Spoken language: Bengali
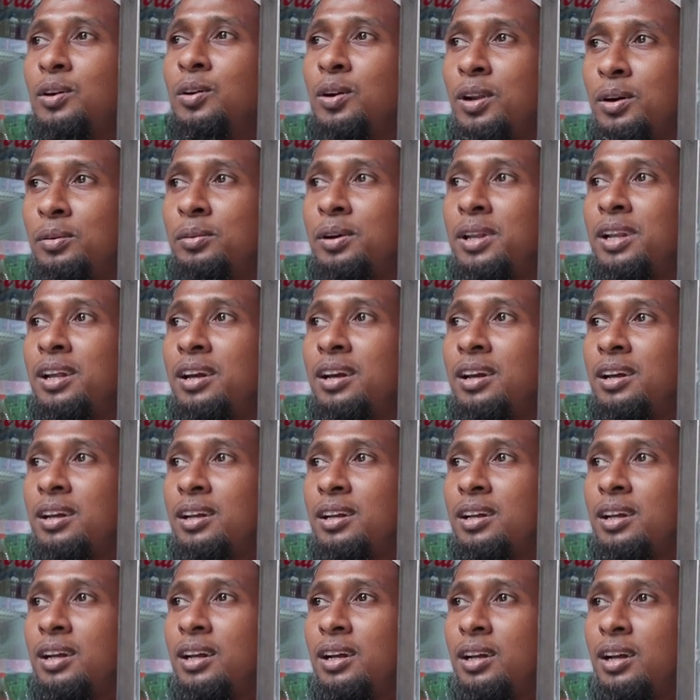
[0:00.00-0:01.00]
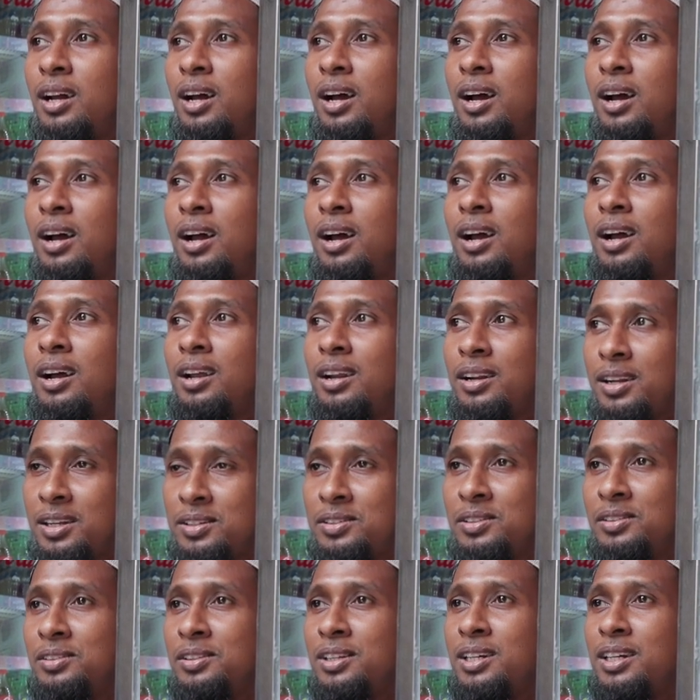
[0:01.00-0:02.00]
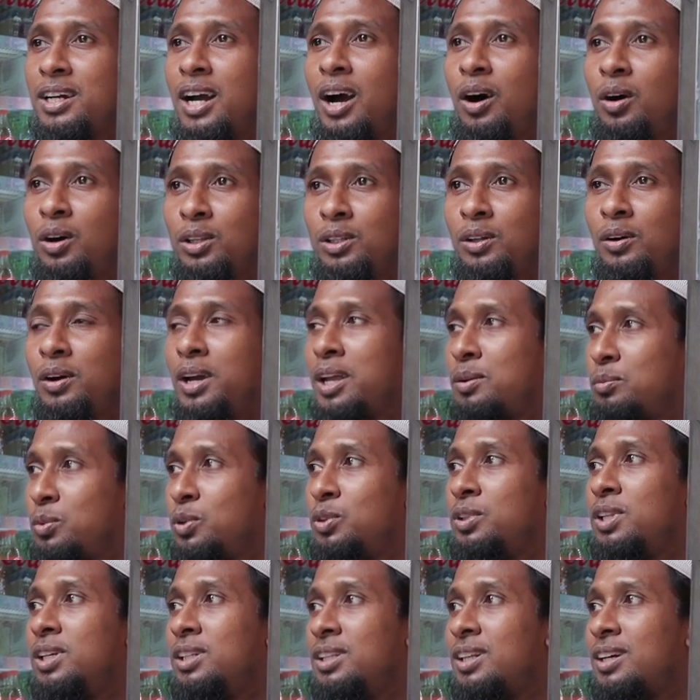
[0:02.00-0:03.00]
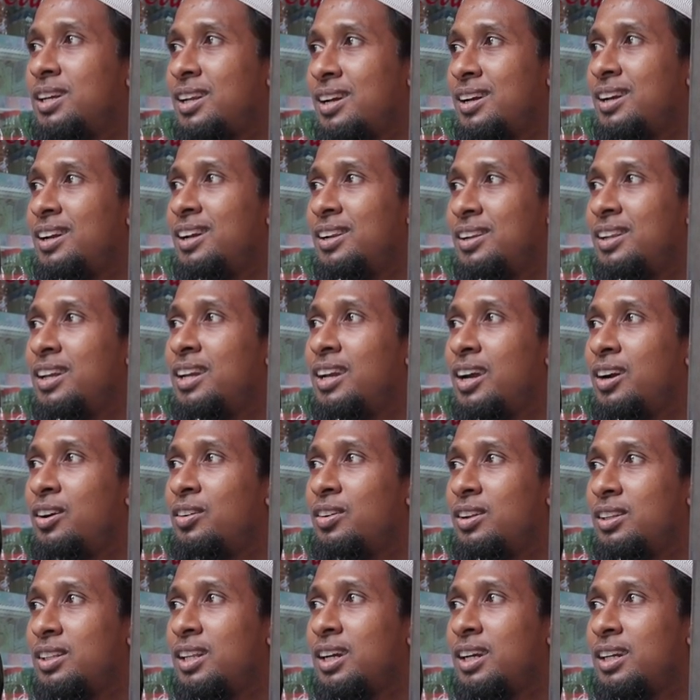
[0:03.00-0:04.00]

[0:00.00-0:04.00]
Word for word: ঘোরাফেরা রেস্টুরেন্টে খাওয়া দাওয়া এর মধ্যেই তারা এটা ইয়া করে